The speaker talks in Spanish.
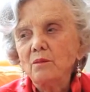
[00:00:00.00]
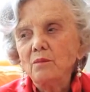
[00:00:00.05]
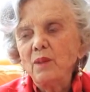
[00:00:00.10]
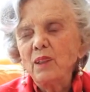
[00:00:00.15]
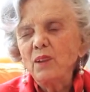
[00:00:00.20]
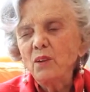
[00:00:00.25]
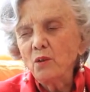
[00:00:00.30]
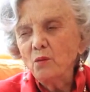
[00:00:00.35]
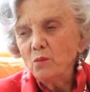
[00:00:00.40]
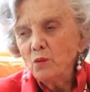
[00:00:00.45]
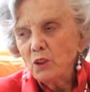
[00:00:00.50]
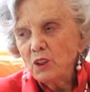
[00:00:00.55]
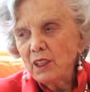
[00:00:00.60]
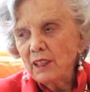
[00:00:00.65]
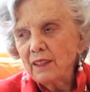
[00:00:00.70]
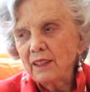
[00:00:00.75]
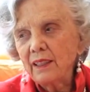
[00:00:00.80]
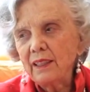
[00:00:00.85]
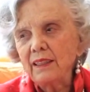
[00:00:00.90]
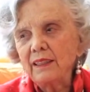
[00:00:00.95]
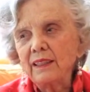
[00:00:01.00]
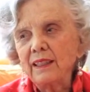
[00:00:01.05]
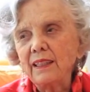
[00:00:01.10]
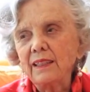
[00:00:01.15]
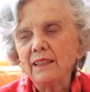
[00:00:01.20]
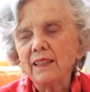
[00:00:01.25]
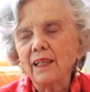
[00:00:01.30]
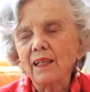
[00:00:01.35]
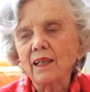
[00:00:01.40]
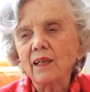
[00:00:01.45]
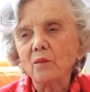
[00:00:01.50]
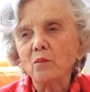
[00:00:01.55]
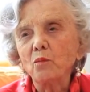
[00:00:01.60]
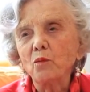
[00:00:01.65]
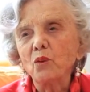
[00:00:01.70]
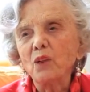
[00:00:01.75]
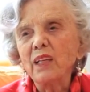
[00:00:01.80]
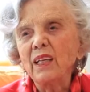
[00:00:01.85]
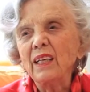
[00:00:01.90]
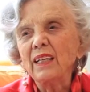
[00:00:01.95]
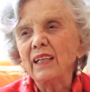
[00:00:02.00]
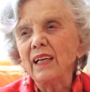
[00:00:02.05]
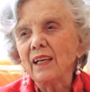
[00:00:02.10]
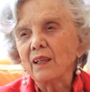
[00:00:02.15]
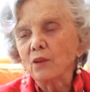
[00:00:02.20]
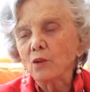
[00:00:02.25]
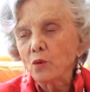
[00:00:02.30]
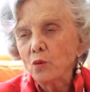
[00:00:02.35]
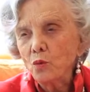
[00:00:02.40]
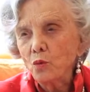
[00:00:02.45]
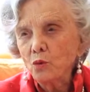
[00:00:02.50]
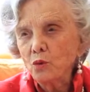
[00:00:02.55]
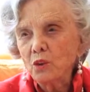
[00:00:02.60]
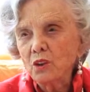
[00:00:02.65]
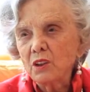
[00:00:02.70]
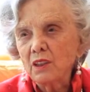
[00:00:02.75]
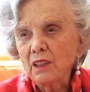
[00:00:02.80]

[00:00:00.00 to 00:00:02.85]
Me dio mucha tristeza que muriera Ruth,